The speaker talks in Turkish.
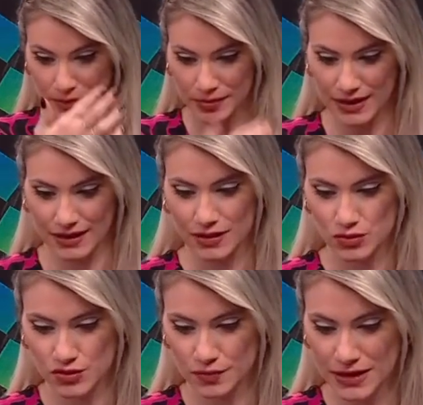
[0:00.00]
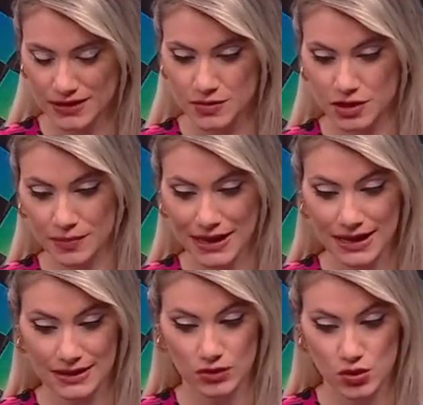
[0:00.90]
Peki Yusuf Bey demiş ki
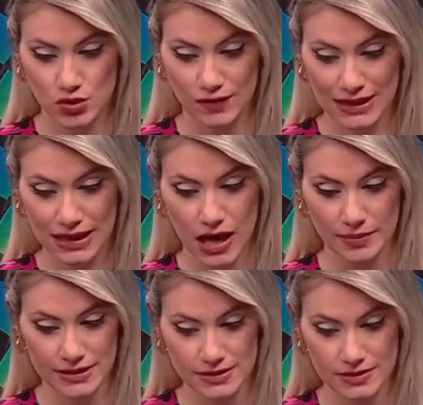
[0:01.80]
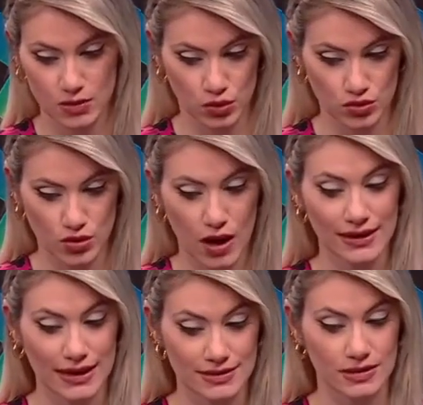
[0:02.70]
Pereira'nın özgüvenini kaybettirdiği oyuncular
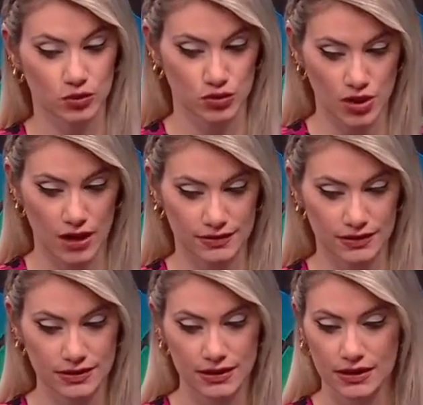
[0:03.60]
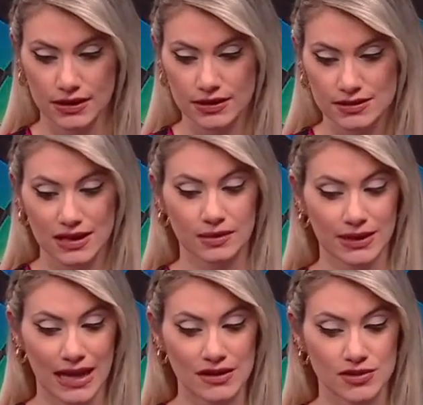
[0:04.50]
kendini bulacaktır.
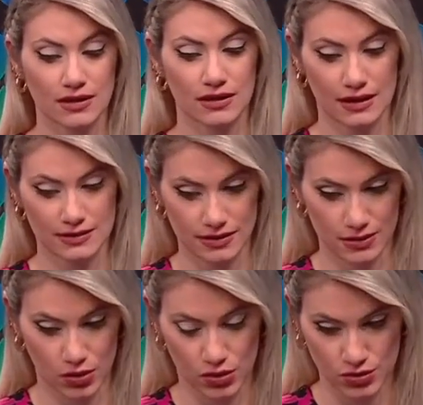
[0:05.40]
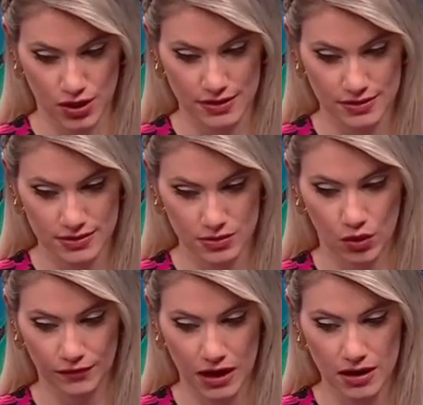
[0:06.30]
Takımın gerçek karakterini göreceğiz.
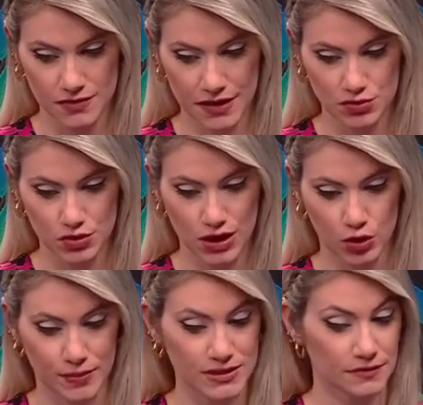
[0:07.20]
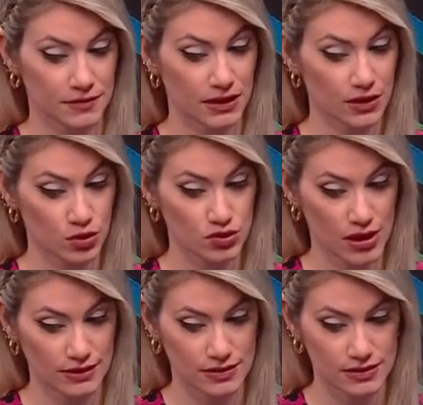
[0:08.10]
Konferans ve Türkiye Kupası finali
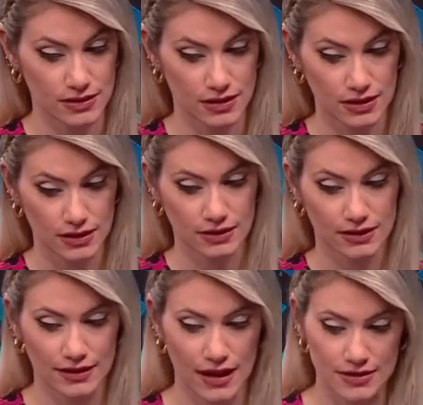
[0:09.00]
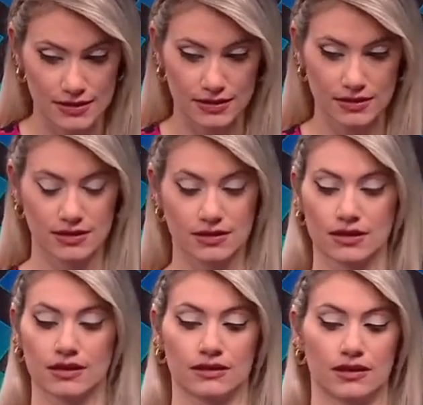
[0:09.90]
görecektir. Ne dersiniz
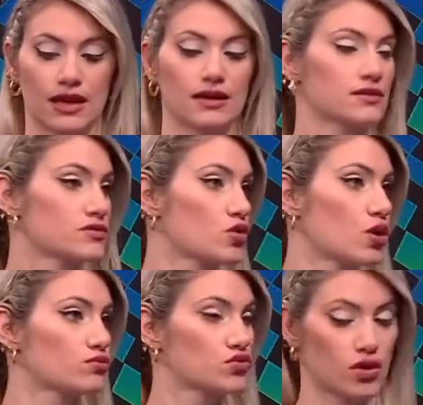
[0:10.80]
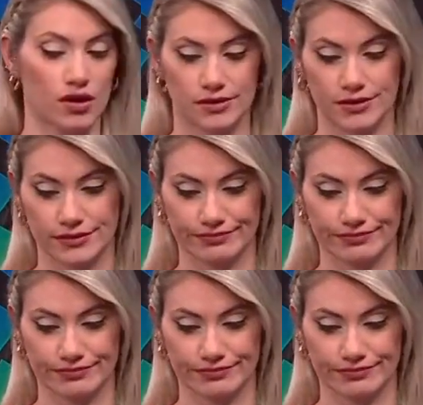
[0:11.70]
diye sormuşlar.